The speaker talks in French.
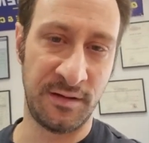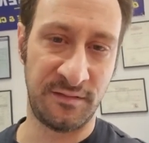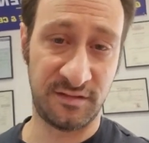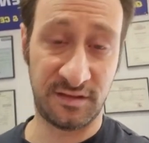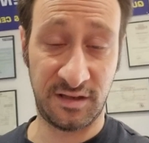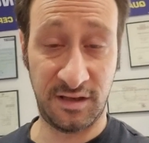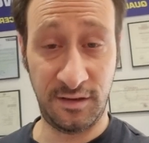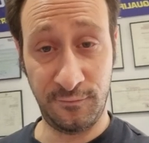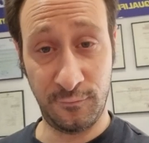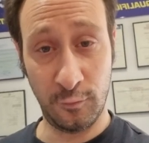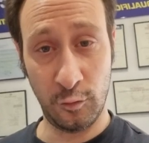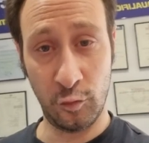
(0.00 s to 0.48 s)

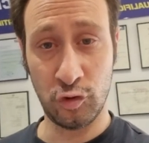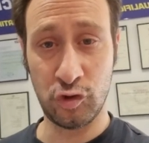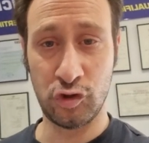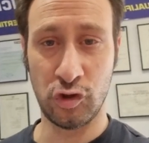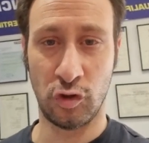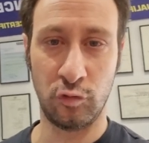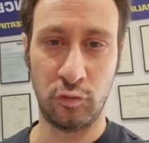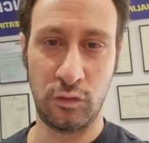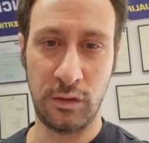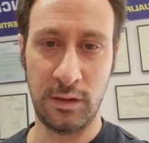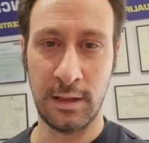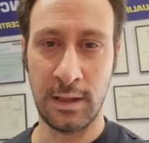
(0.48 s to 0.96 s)
Qu'il veut
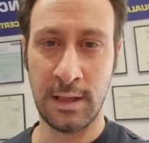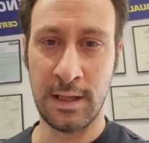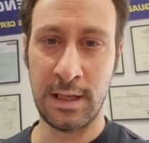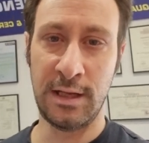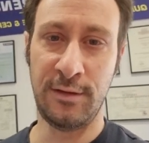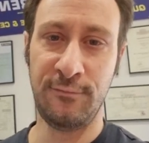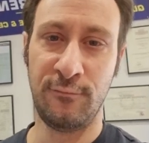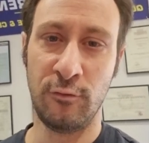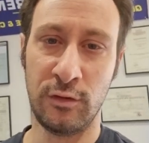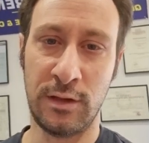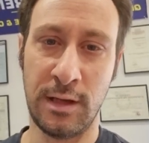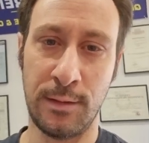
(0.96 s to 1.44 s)
aujourd'hui, il
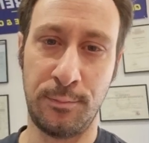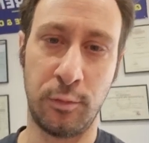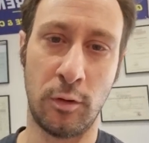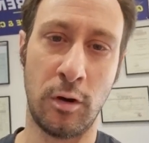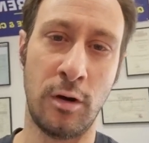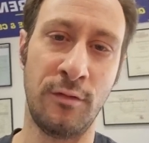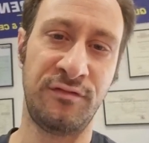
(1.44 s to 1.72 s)
veut des preuves.